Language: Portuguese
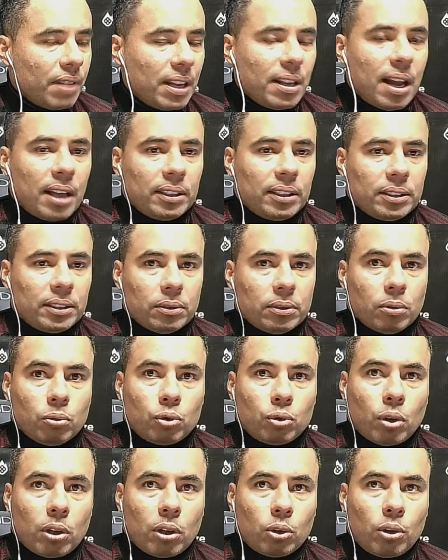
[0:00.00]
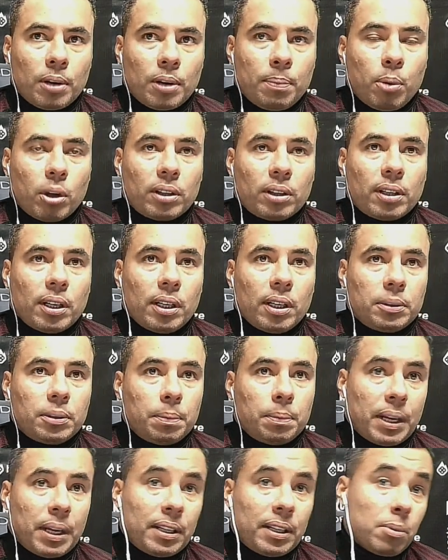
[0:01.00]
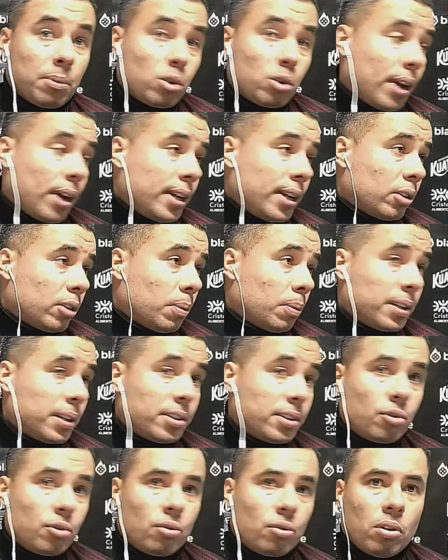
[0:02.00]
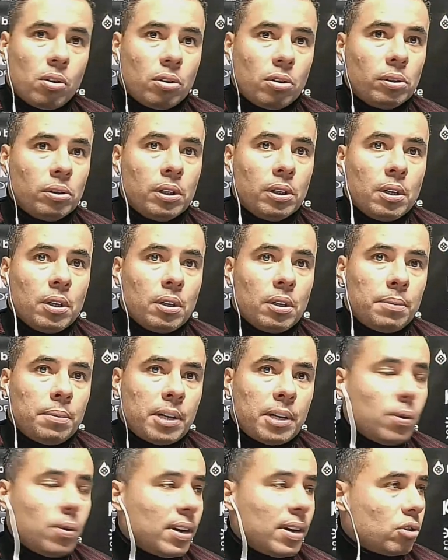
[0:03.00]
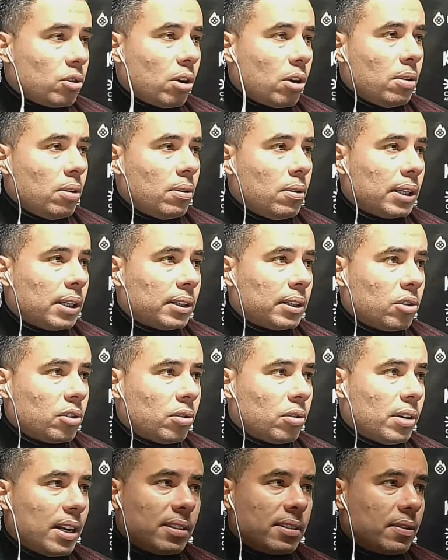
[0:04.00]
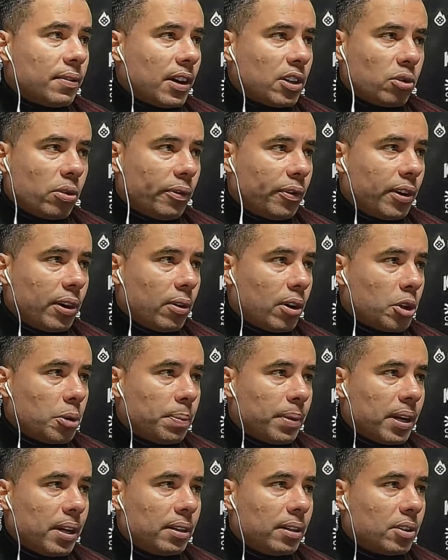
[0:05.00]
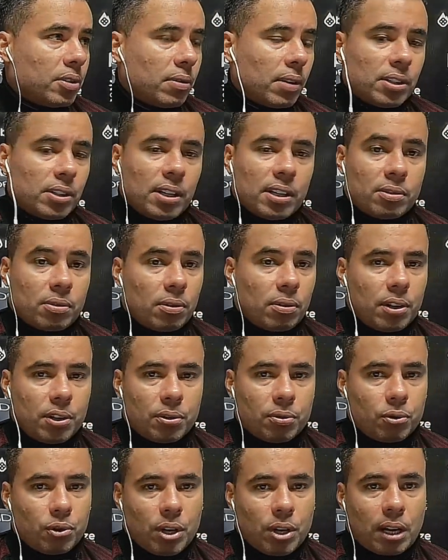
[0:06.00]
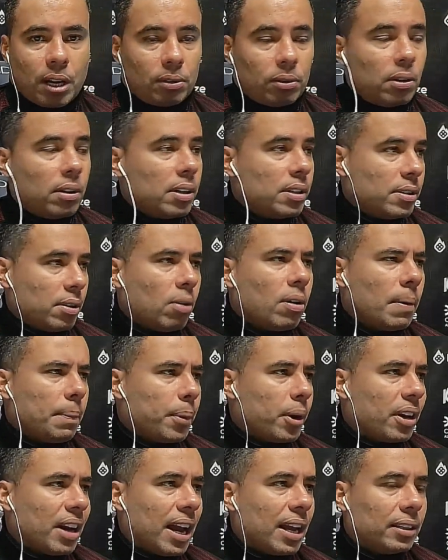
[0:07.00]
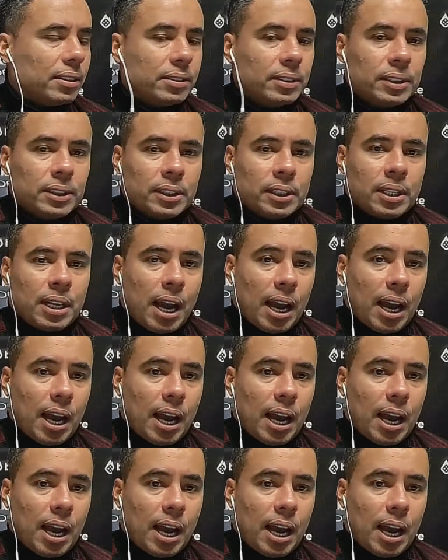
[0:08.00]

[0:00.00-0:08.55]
Verdade, um jogador importante. Perdemos o Ayrton para esse jogo, mas não é só o Atlético Goianiense que vai sofrer com as perdas, com as lesões, com os cartões. É o campeonato.